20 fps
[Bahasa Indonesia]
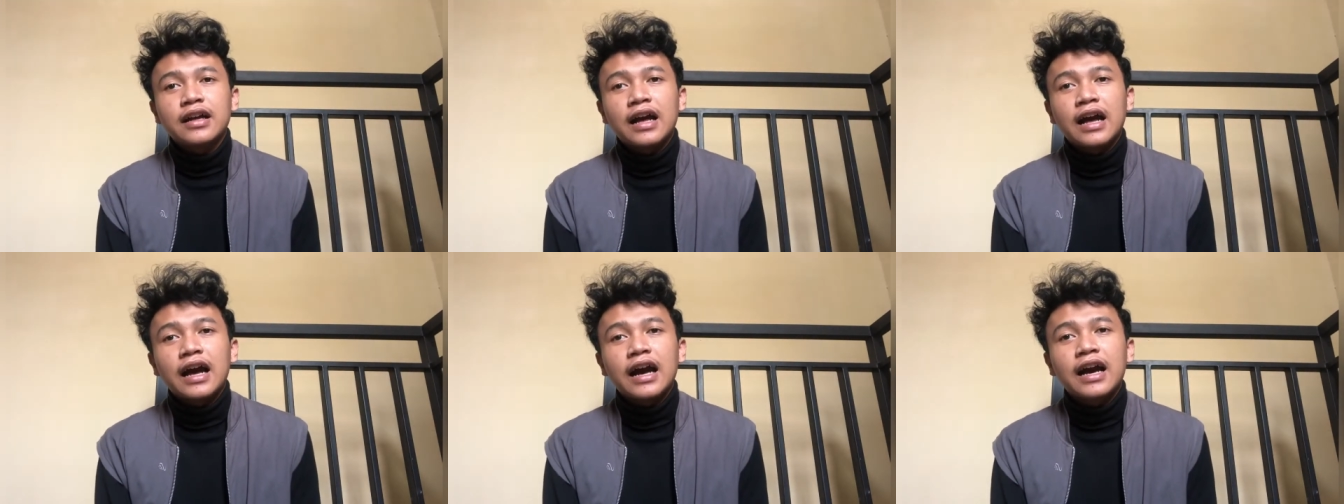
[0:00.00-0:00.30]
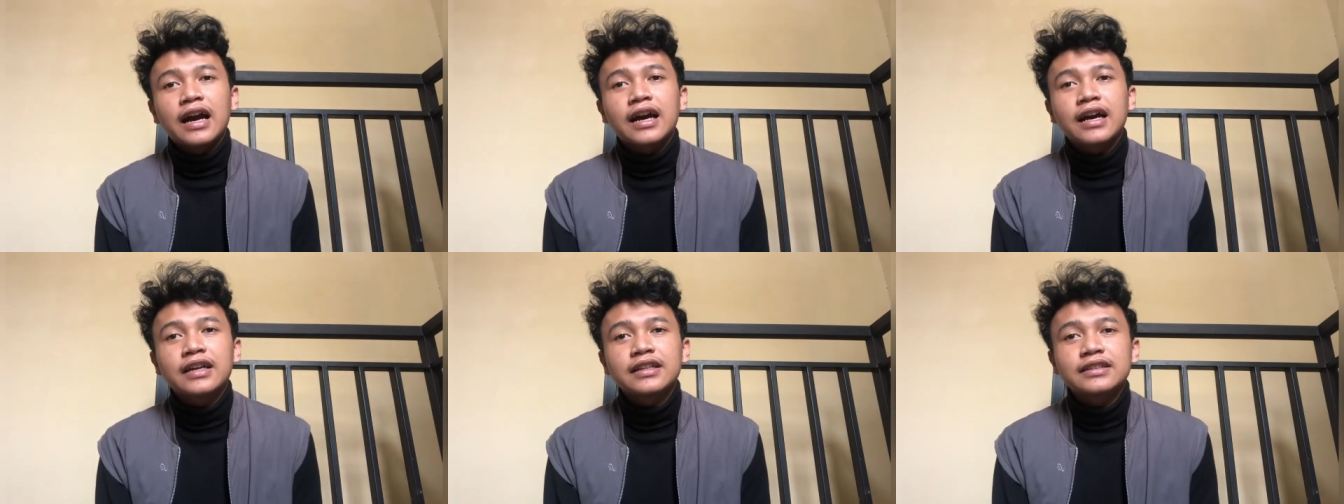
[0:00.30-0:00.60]

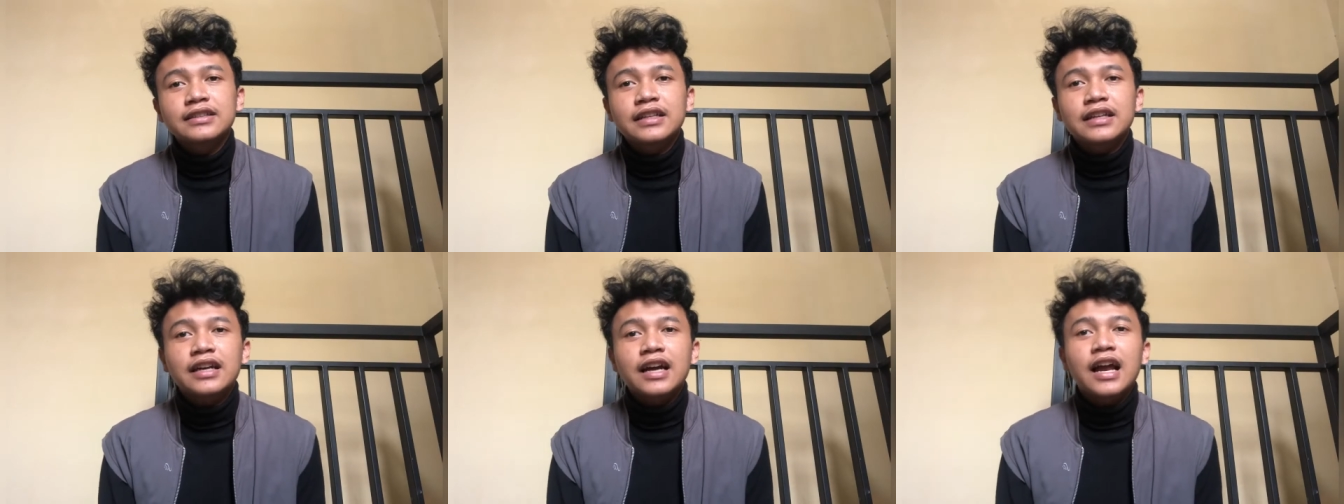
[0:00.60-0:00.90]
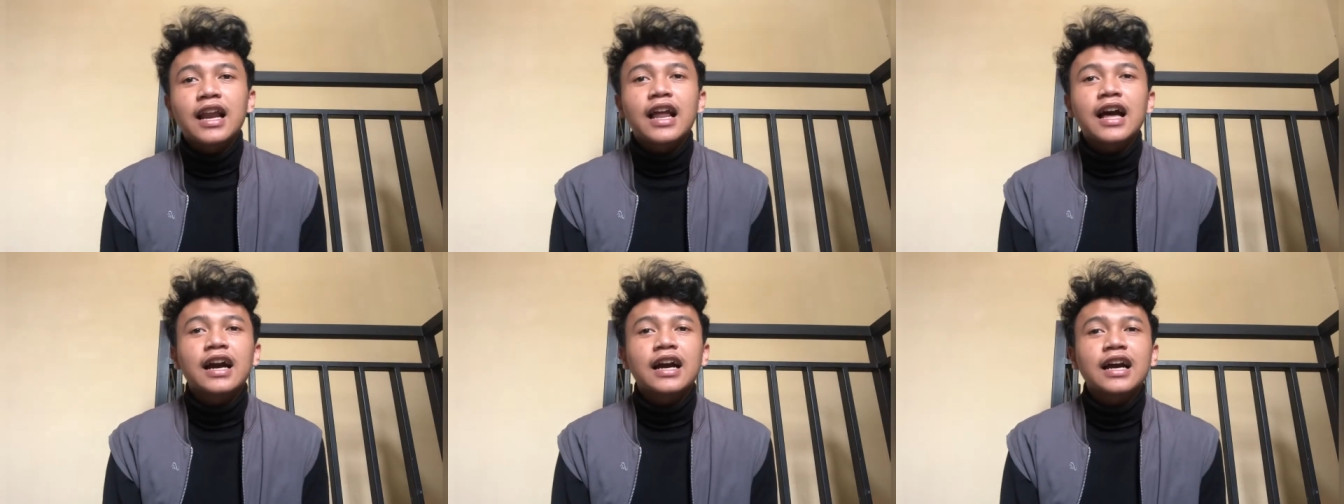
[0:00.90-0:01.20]
akan
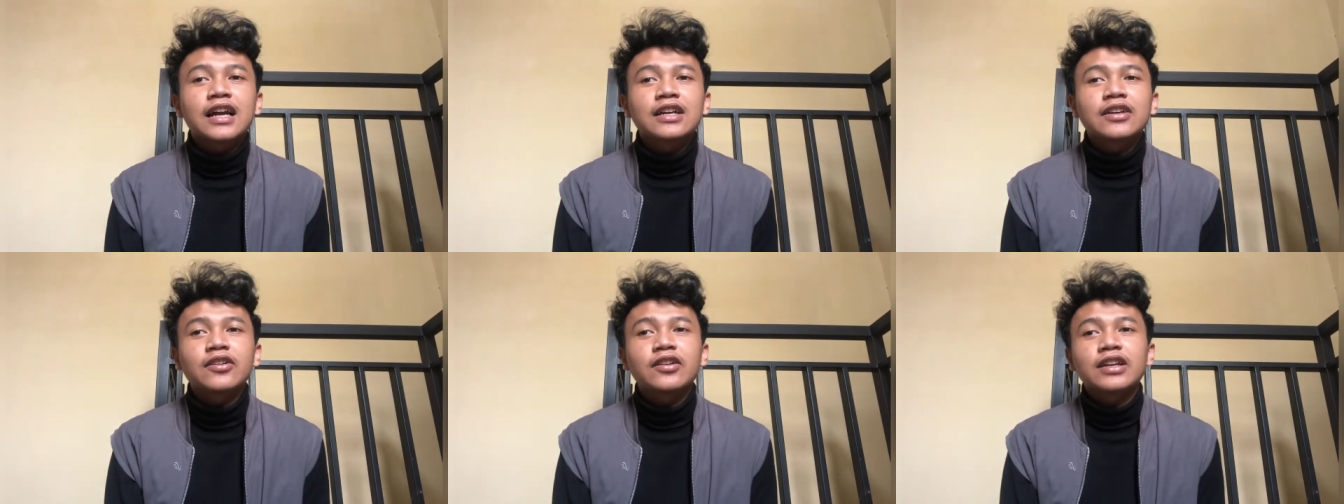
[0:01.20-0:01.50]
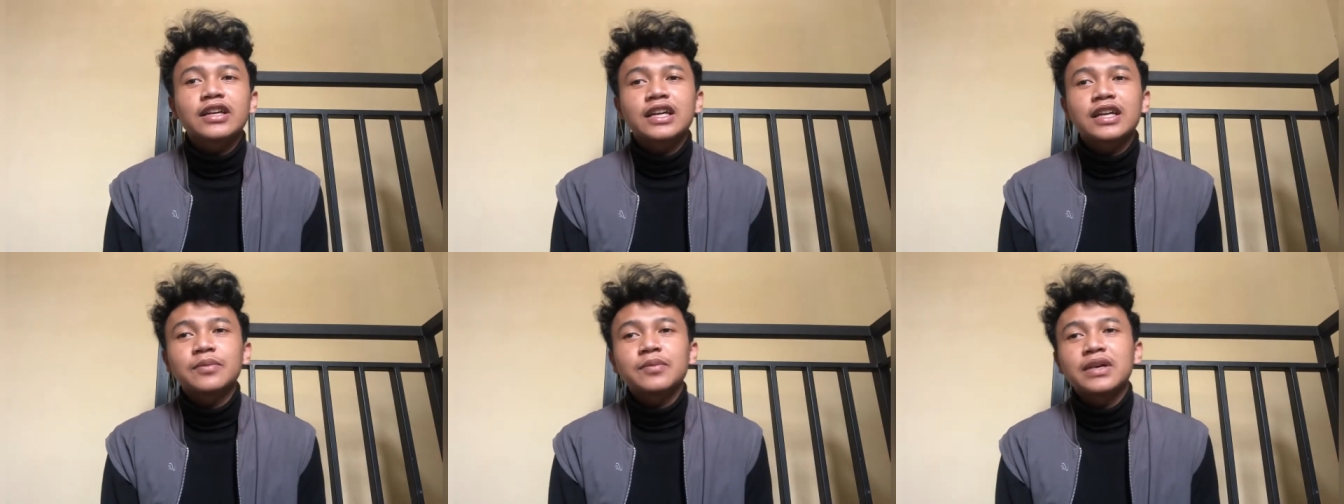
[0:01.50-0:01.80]
terkalahkan
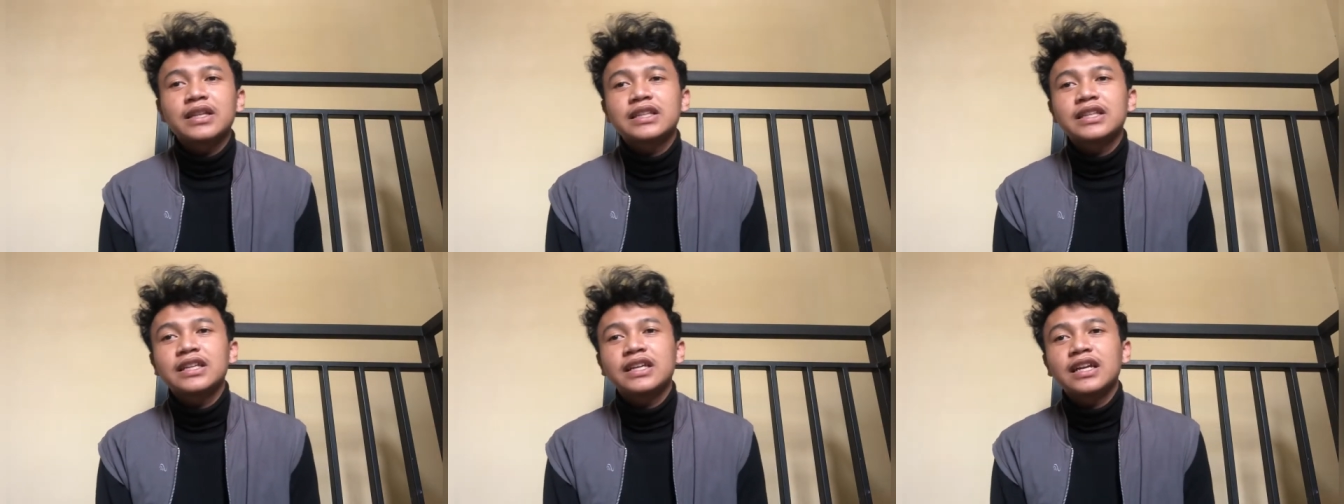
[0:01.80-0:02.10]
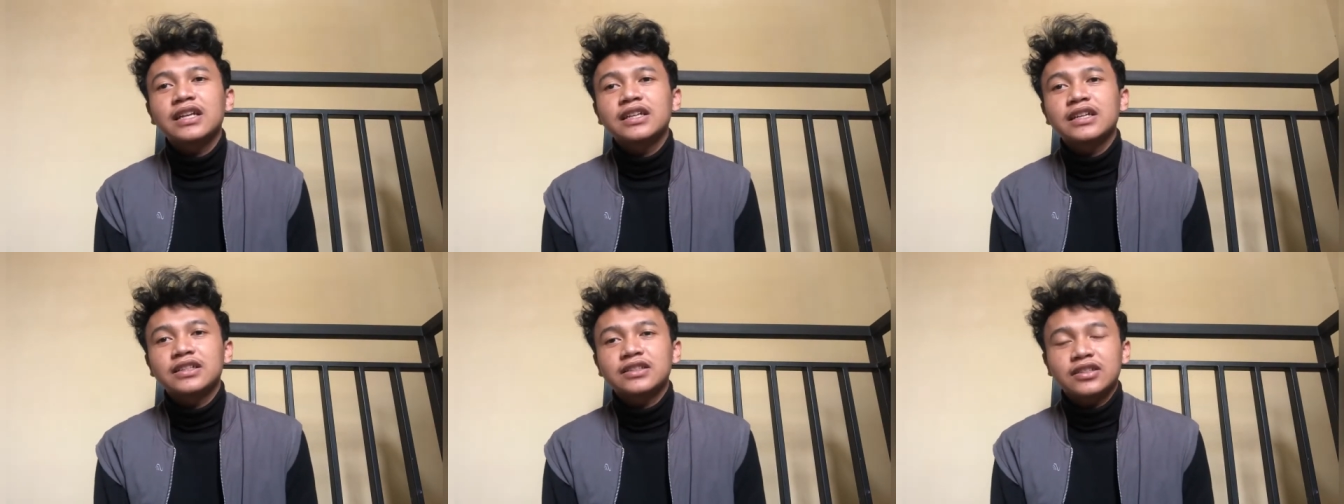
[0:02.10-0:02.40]
oleh
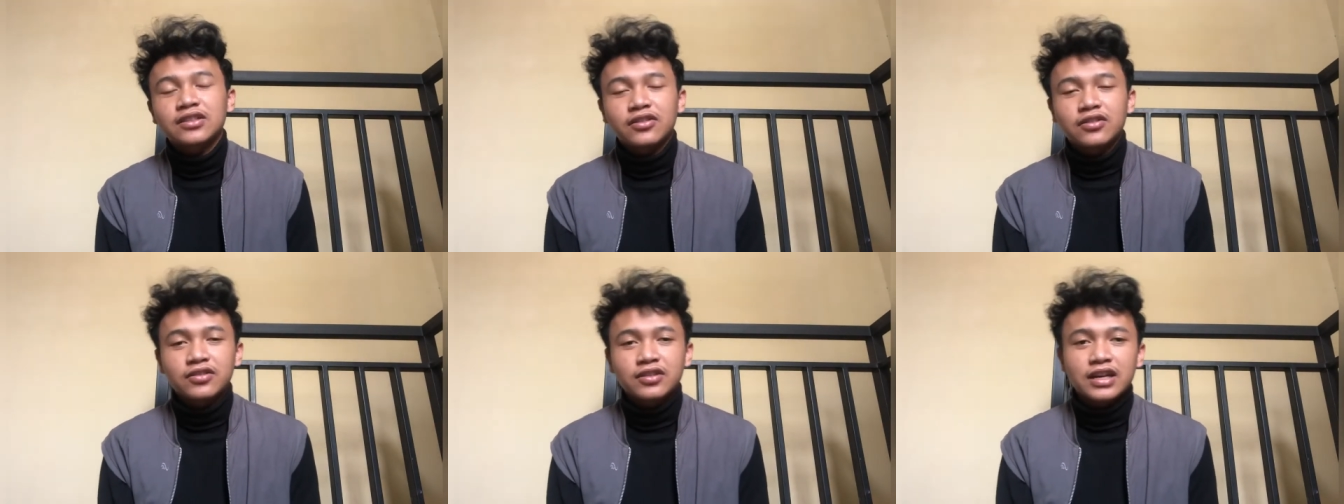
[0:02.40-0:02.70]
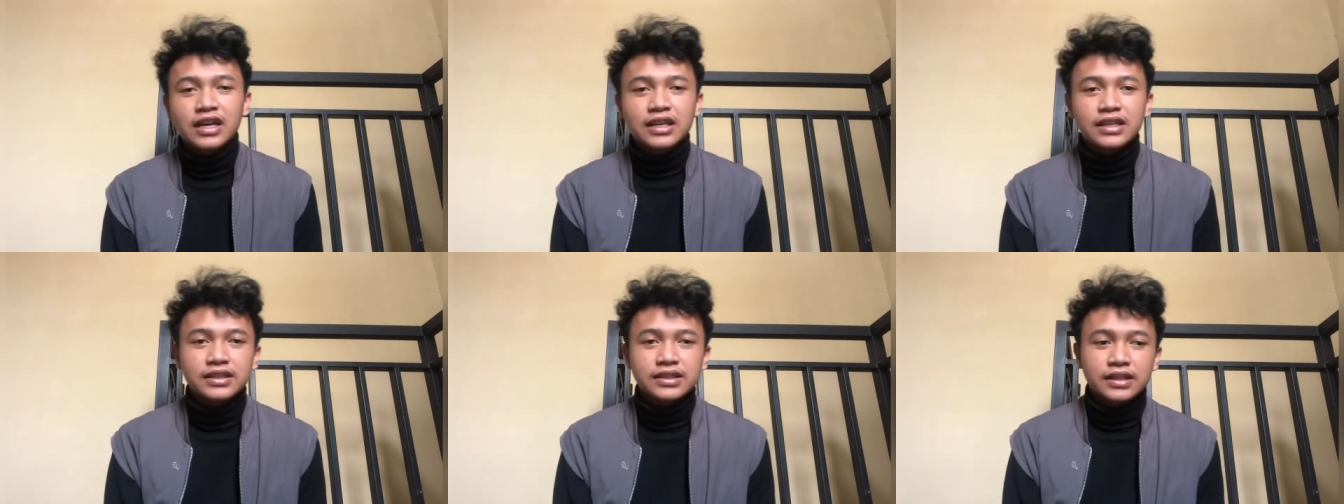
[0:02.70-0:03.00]
kebatilan yang
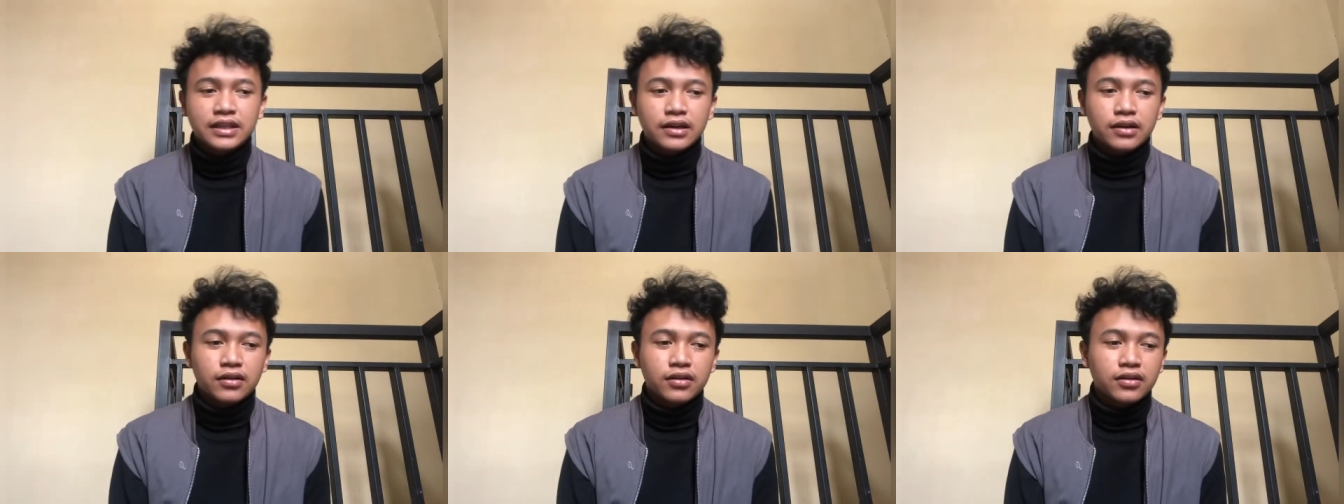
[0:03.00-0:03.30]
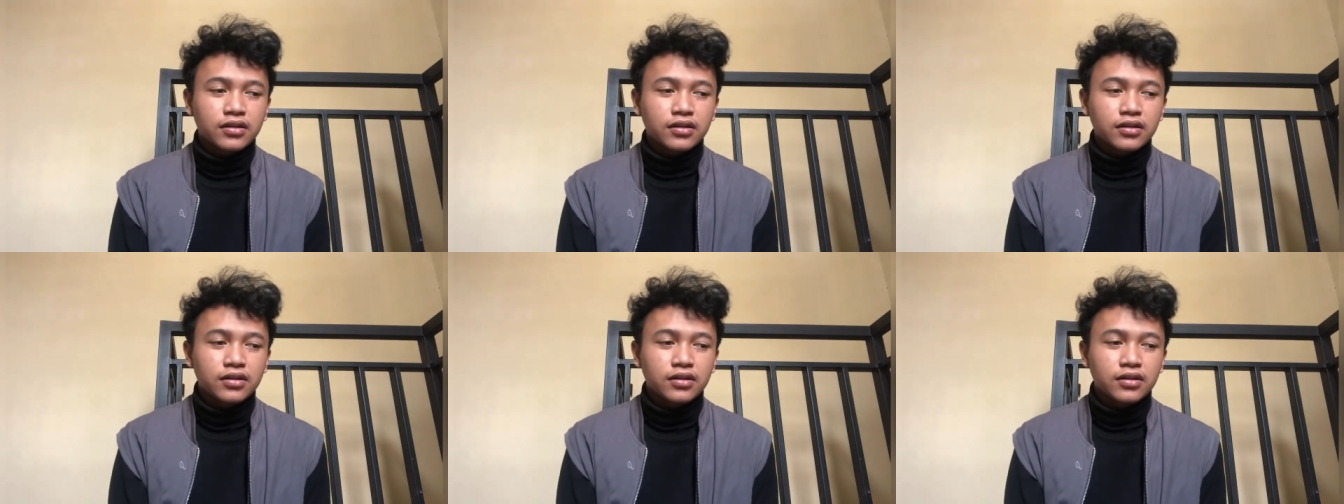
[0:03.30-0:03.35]
terorganisir